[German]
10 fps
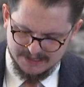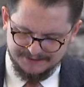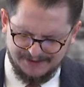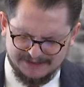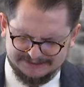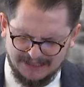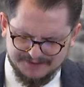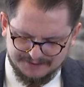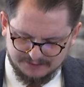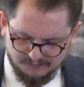in seiner
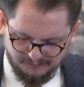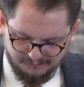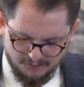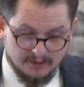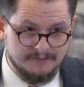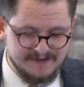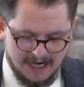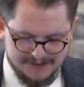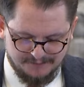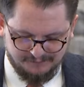ganzen Fülle wie
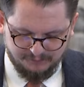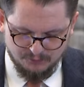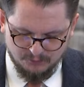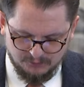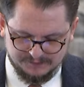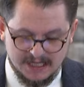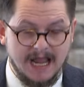eine Flut.